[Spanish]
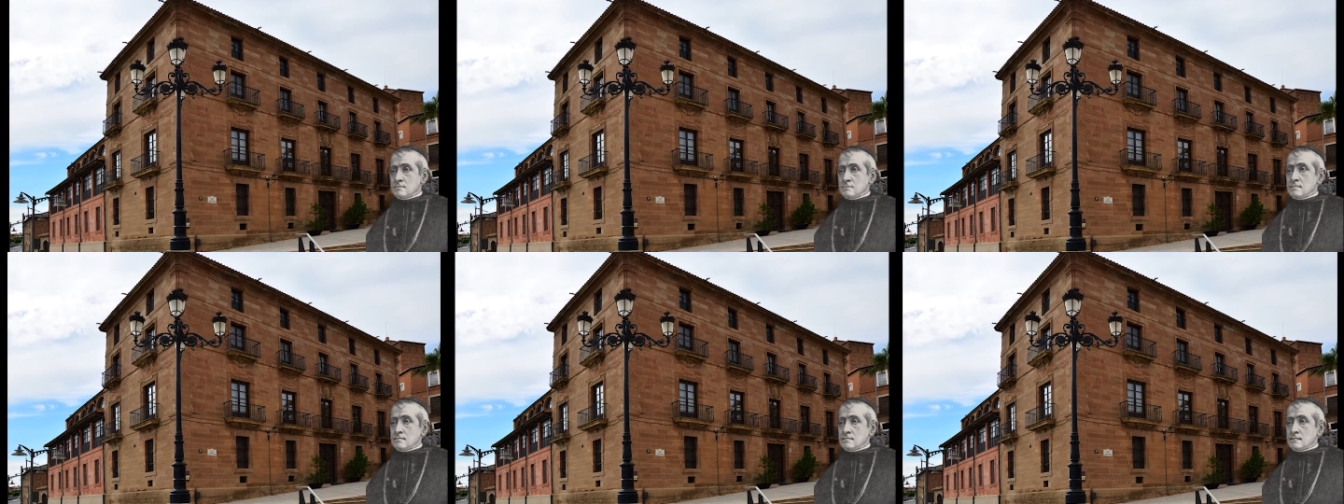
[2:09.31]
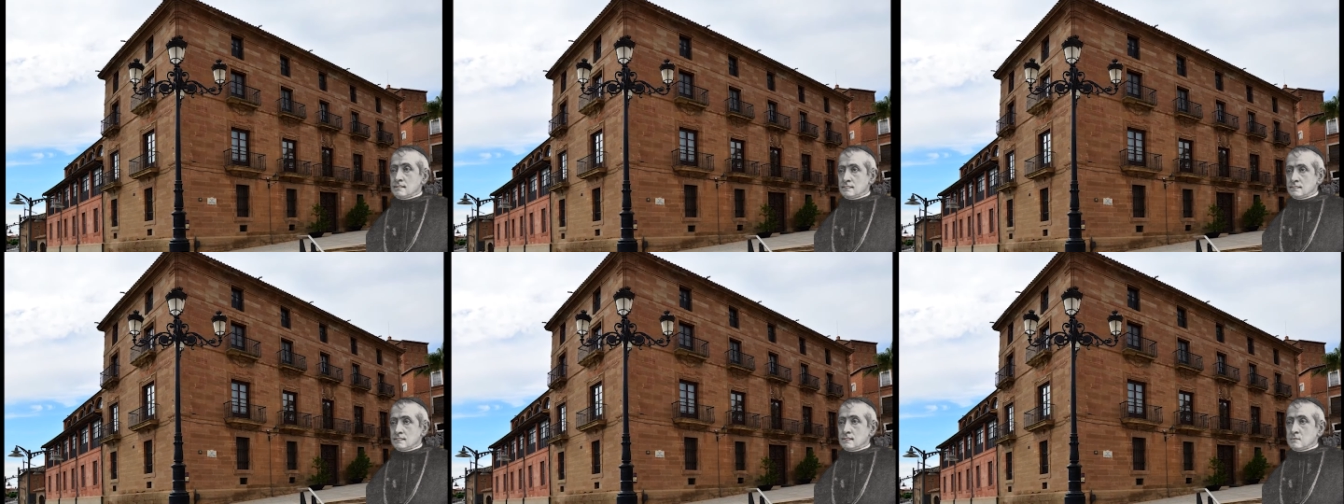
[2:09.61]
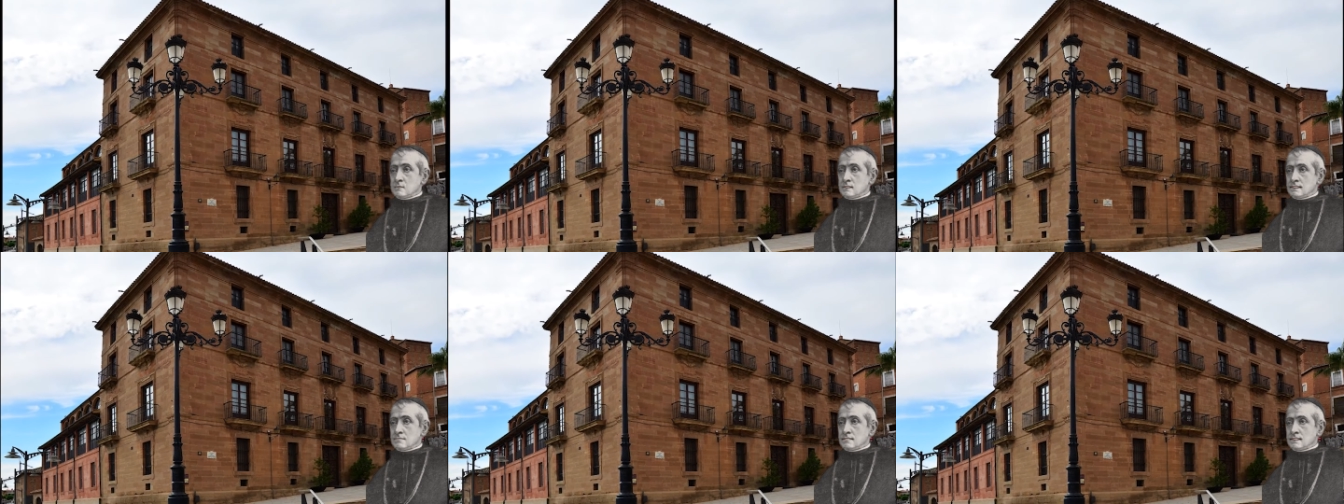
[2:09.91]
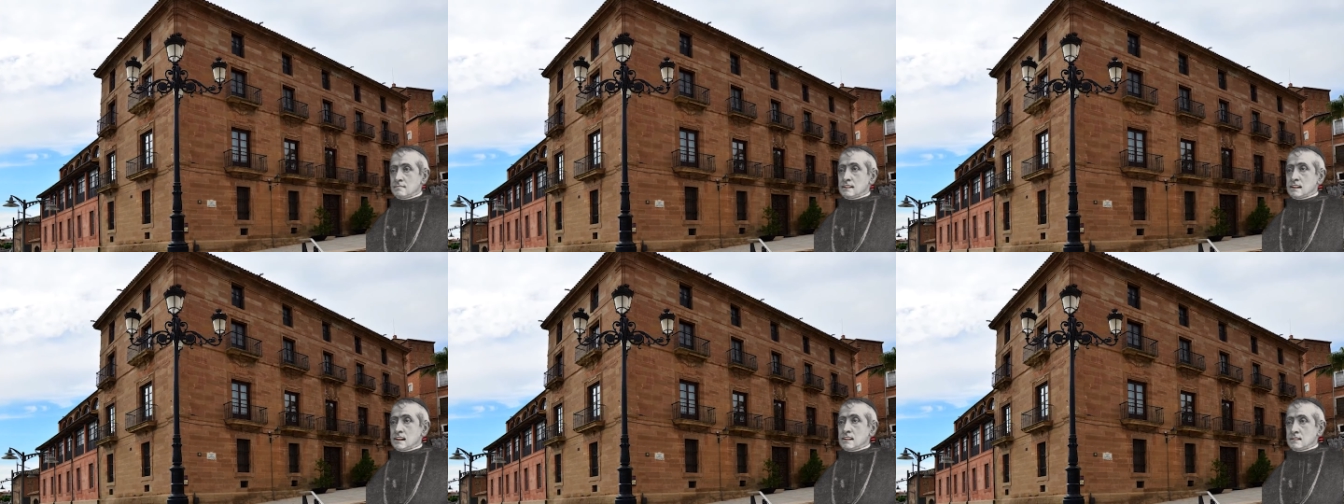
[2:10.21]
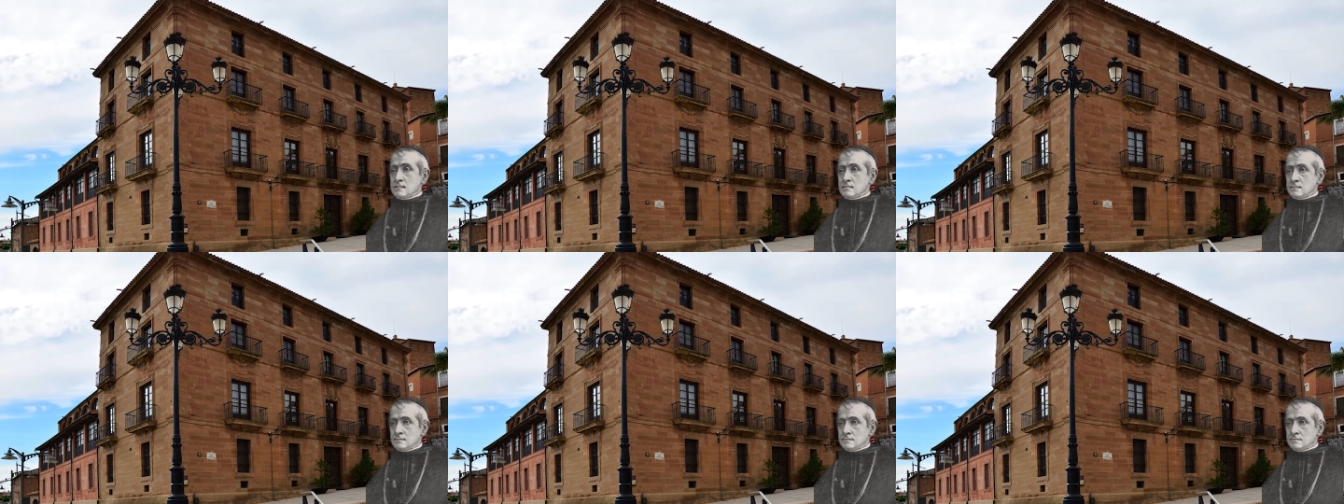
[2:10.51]
la diócesis de
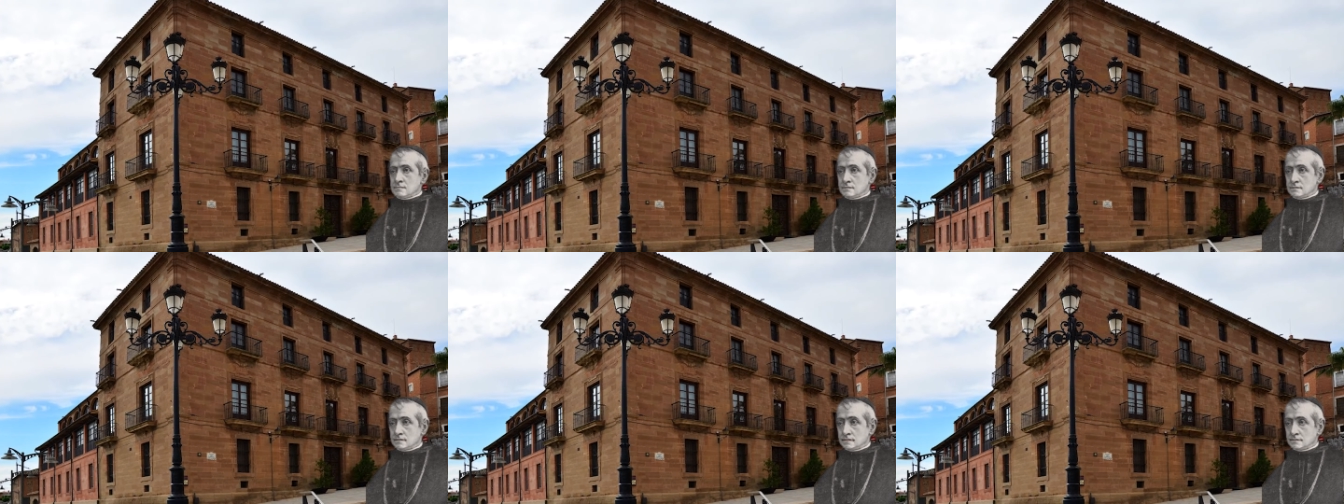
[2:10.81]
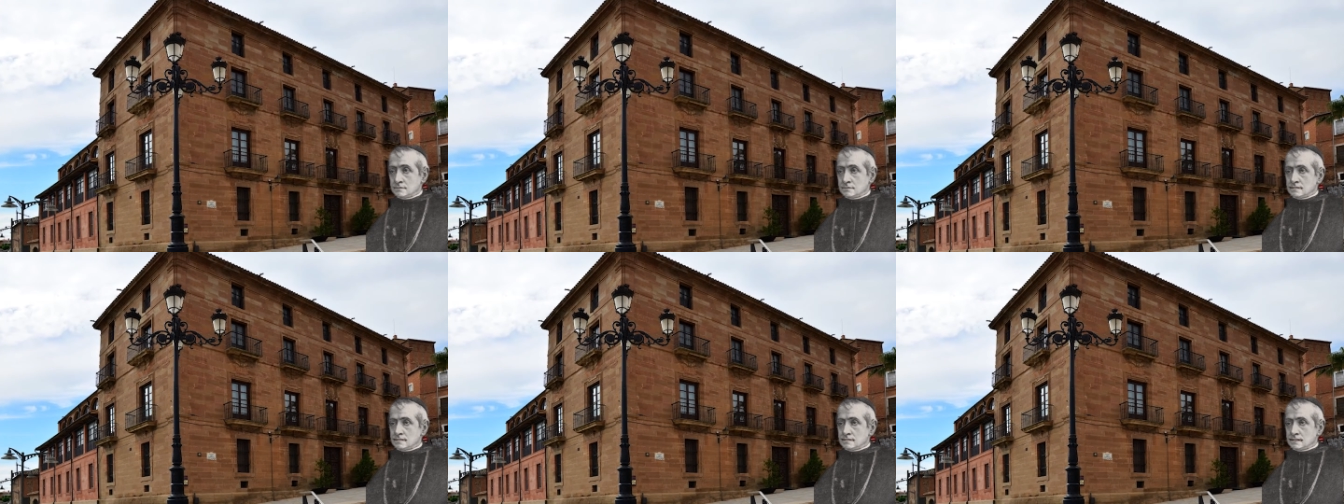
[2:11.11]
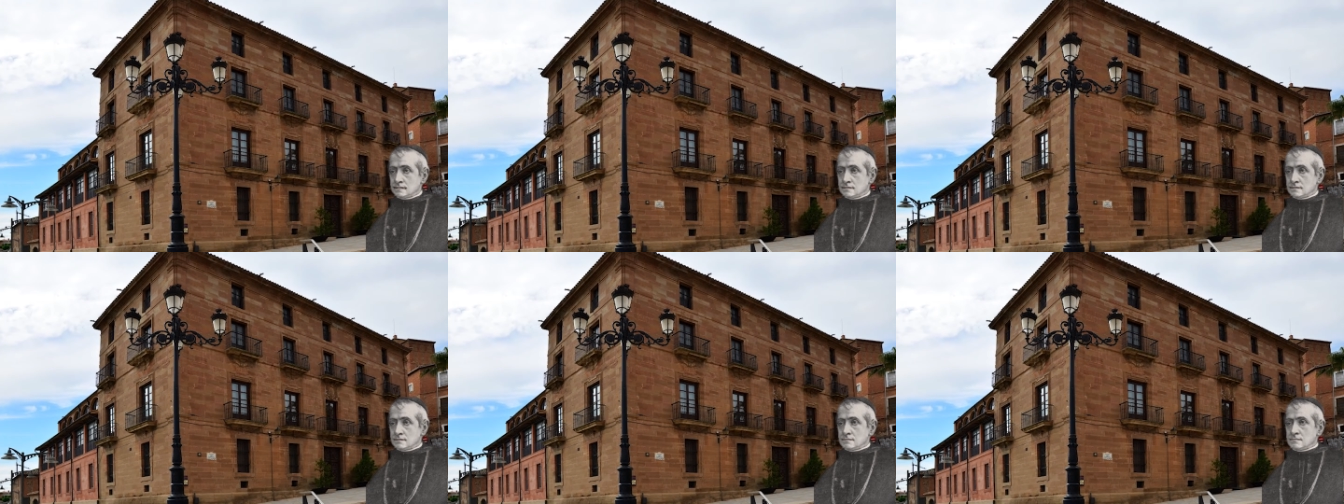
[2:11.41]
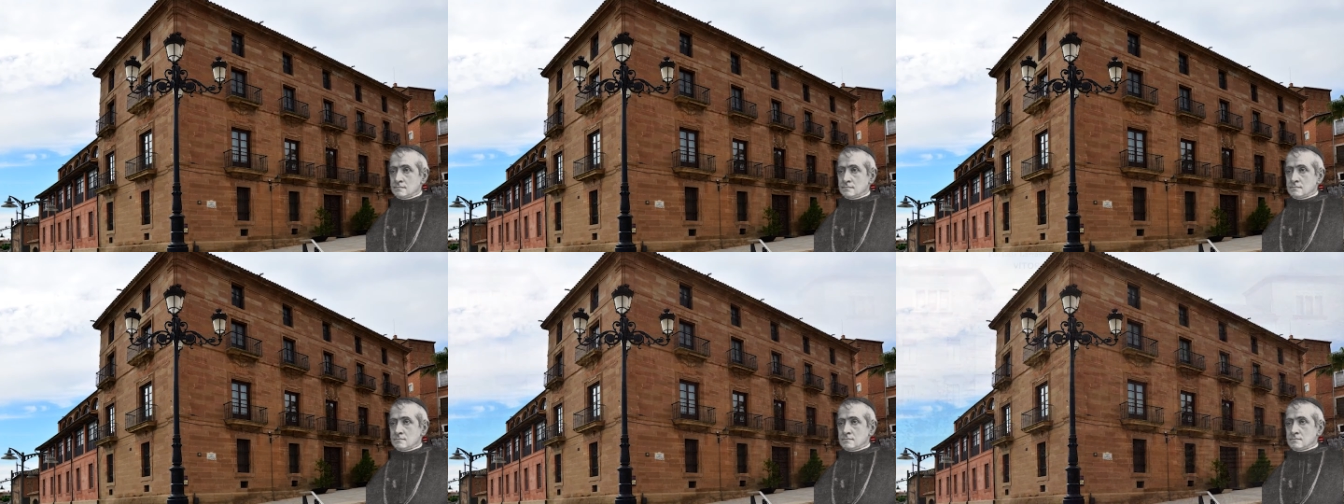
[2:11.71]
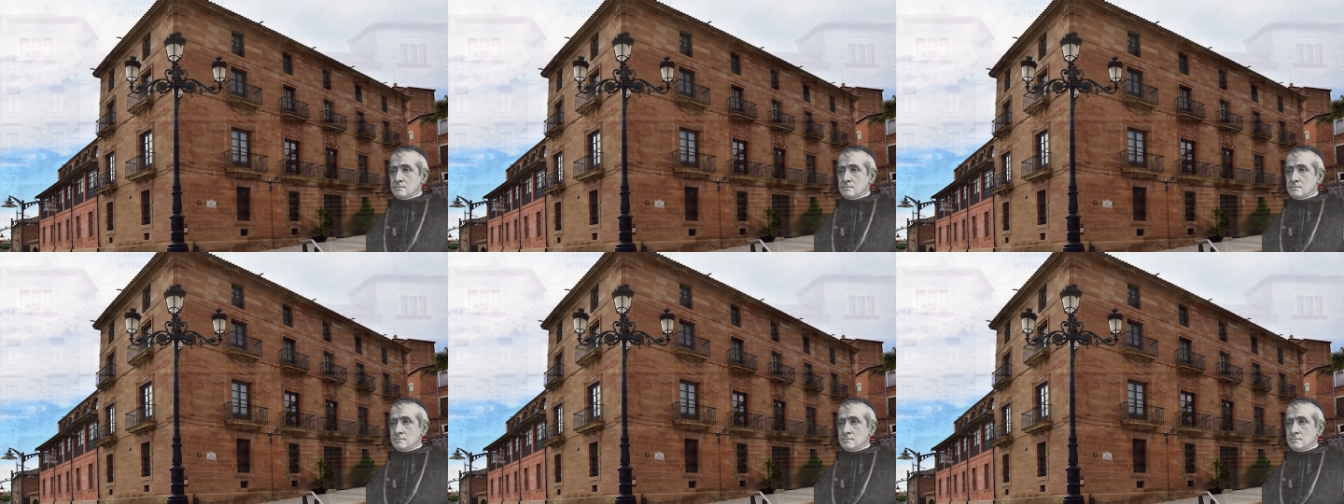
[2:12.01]
Calahorra, que era más tranquila.